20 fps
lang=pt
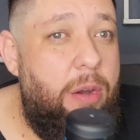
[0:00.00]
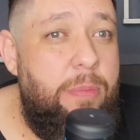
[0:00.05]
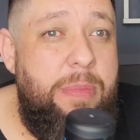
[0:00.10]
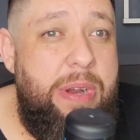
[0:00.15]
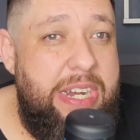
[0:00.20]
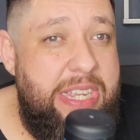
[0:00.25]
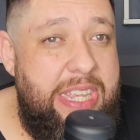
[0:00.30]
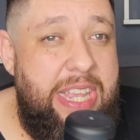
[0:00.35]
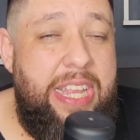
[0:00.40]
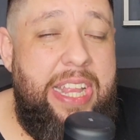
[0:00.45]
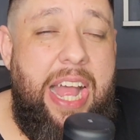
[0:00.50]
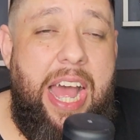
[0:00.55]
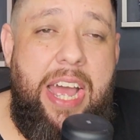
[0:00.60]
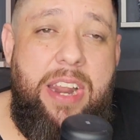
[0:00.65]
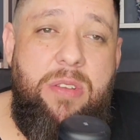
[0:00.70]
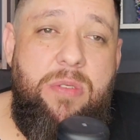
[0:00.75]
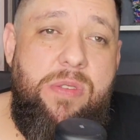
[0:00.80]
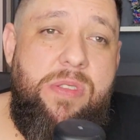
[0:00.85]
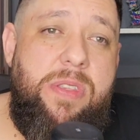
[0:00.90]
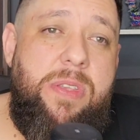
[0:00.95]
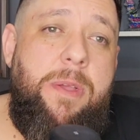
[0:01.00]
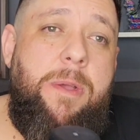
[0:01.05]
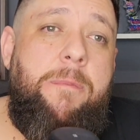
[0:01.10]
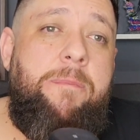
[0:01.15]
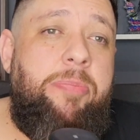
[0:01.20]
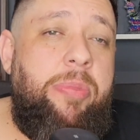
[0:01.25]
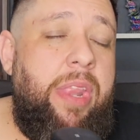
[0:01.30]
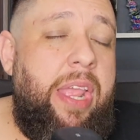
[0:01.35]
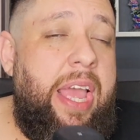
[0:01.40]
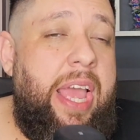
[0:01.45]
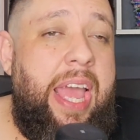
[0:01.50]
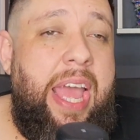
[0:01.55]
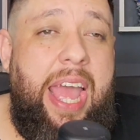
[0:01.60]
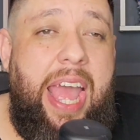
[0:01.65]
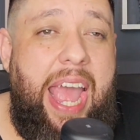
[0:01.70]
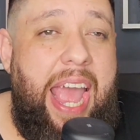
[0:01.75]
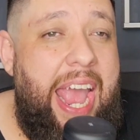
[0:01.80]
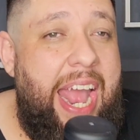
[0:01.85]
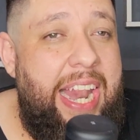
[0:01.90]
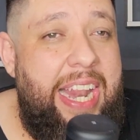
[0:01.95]
Mercenários.
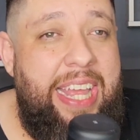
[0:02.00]
Ela